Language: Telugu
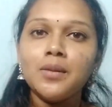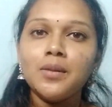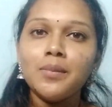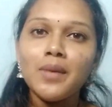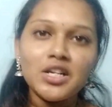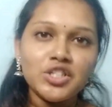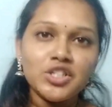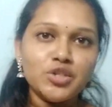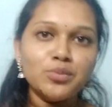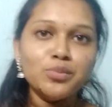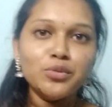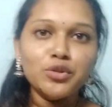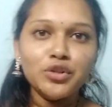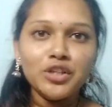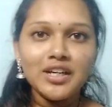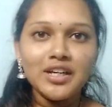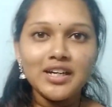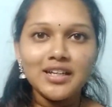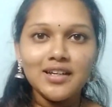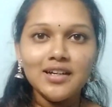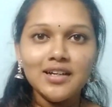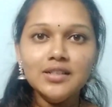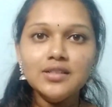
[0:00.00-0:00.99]
మా జిమ్ ఉంది
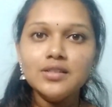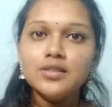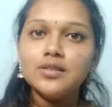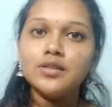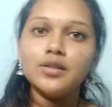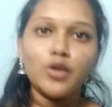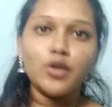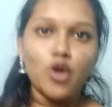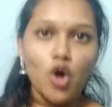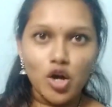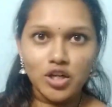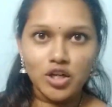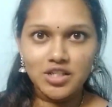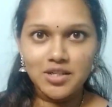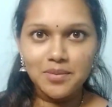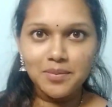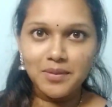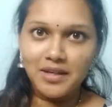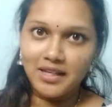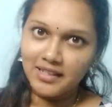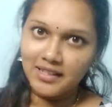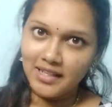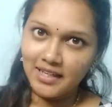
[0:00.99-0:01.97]
కదా రాక్
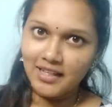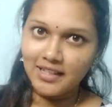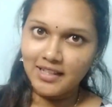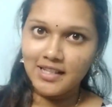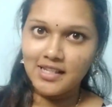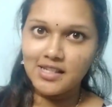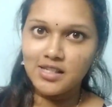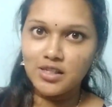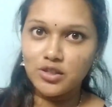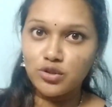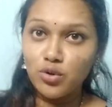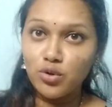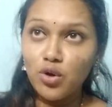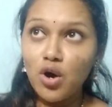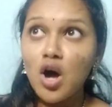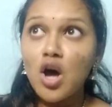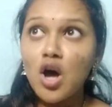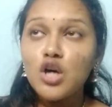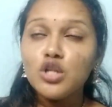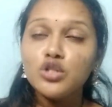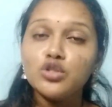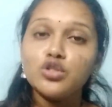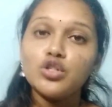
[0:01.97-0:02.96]
జిమ్ మీ అందరికీ తెలుసు
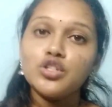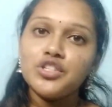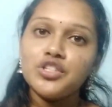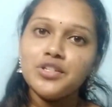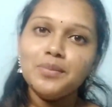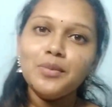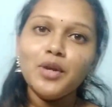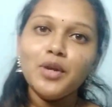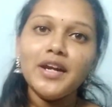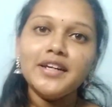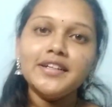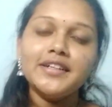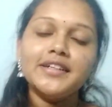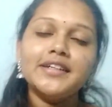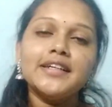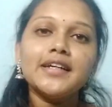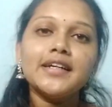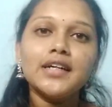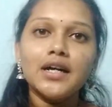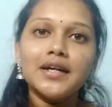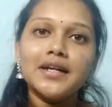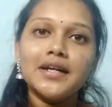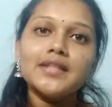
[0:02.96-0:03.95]
సో జిమ్లో ఏంటంటే
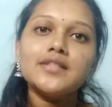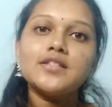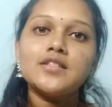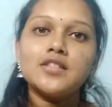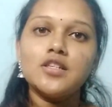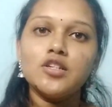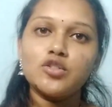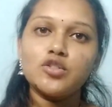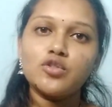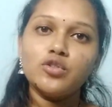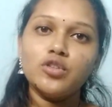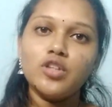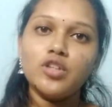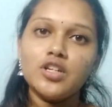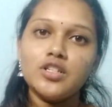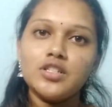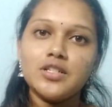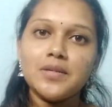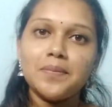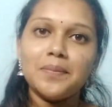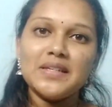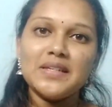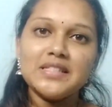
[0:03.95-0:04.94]
కర్టన్స్ తీసుకుందాం
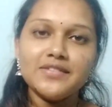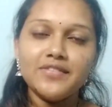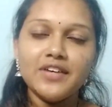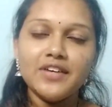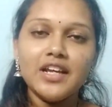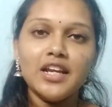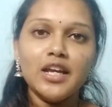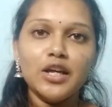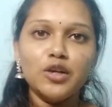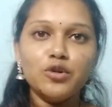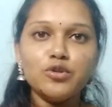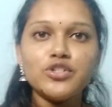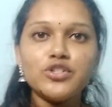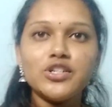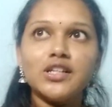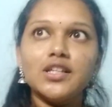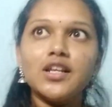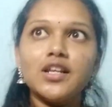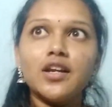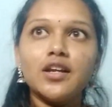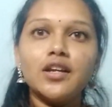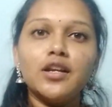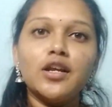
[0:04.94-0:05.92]
అని చెప్పేసి వెళ్ళాను
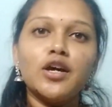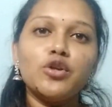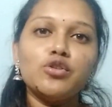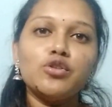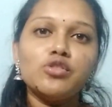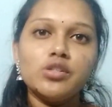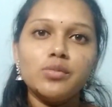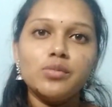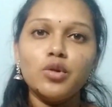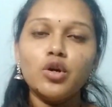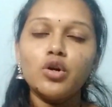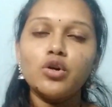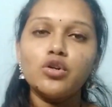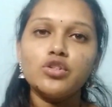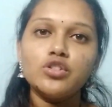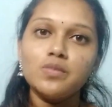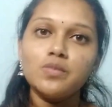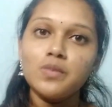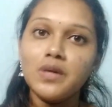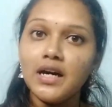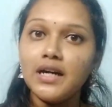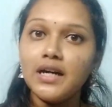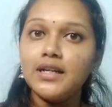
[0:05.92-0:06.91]
శ్రీధర్ అన్నారు జిమ్లో
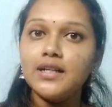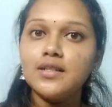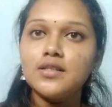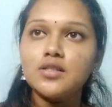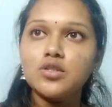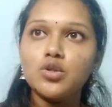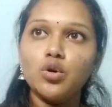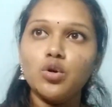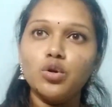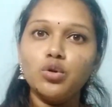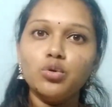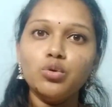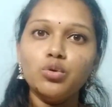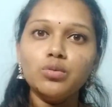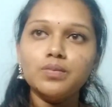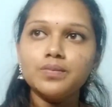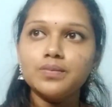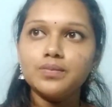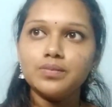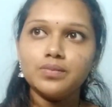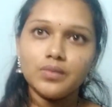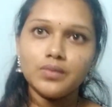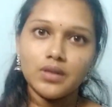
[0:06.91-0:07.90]
కొంచెం కర్టన్స్ కొను
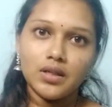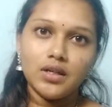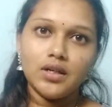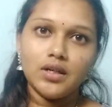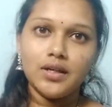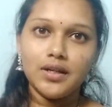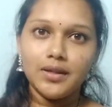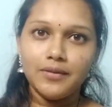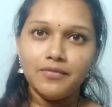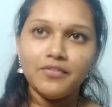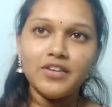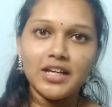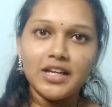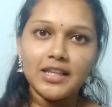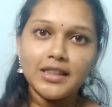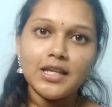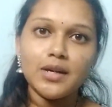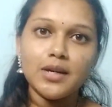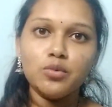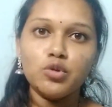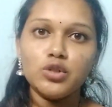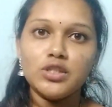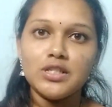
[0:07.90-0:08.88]

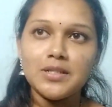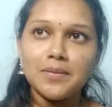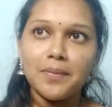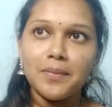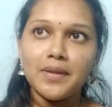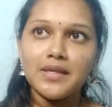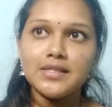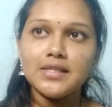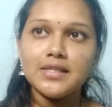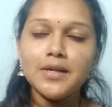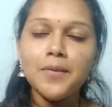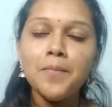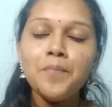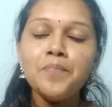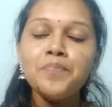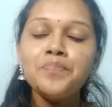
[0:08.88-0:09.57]
వేద్దాము అని చెప్పేసి